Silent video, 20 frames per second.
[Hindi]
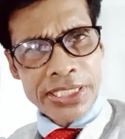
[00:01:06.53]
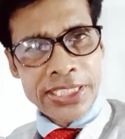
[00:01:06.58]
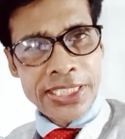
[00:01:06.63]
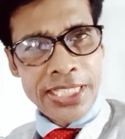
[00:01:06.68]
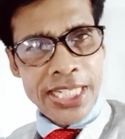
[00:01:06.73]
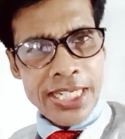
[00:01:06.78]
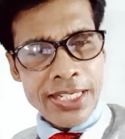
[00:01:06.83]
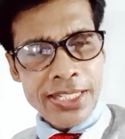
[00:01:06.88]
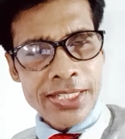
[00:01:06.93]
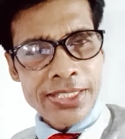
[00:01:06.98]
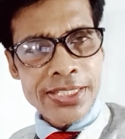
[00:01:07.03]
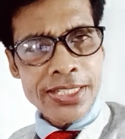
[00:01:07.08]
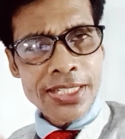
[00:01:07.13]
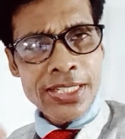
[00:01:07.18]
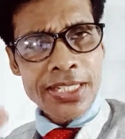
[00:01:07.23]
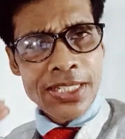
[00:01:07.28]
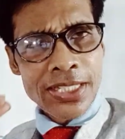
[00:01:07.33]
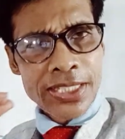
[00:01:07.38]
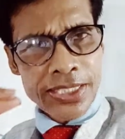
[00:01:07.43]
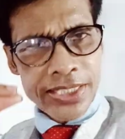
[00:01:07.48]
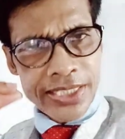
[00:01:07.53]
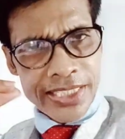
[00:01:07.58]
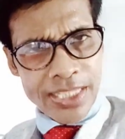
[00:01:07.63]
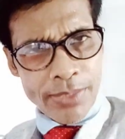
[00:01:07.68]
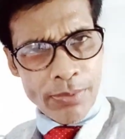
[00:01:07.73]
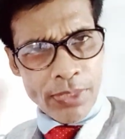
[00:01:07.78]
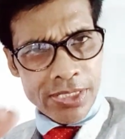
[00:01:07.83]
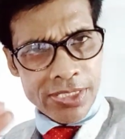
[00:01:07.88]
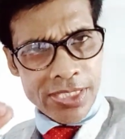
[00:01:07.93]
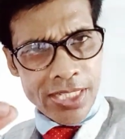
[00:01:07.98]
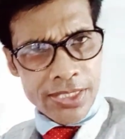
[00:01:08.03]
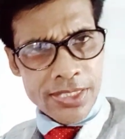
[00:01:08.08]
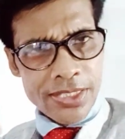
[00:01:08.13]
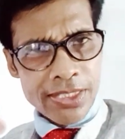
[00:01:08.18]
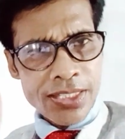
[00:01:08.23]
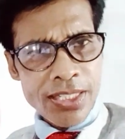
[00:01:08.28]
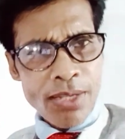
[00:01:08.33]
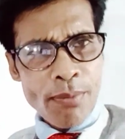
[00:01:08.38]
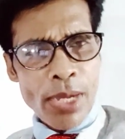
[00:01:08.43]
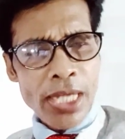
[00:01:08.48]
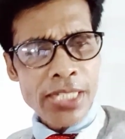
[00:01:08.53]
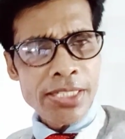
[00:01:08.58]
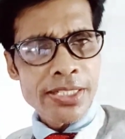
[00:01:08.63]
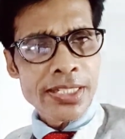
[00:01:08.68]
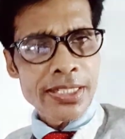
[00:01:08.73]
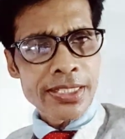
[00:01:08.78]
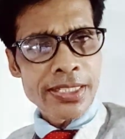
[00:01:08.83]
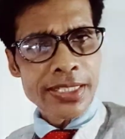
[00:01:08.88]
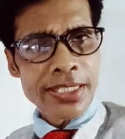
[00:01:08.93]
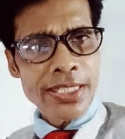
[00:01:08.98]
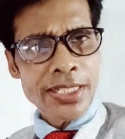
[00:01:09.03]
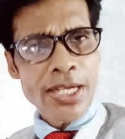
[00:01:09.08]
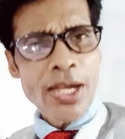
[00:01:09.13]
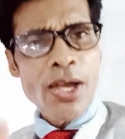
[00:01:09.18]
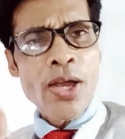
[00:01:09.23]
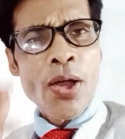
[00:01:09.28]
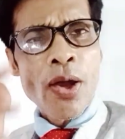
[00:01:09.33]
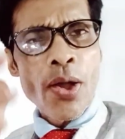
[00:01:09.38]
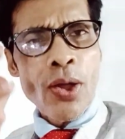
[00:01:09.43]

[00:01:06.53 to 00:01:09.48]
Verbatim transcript: देख लीजिए ज़बरदस्त कमाई करके देगा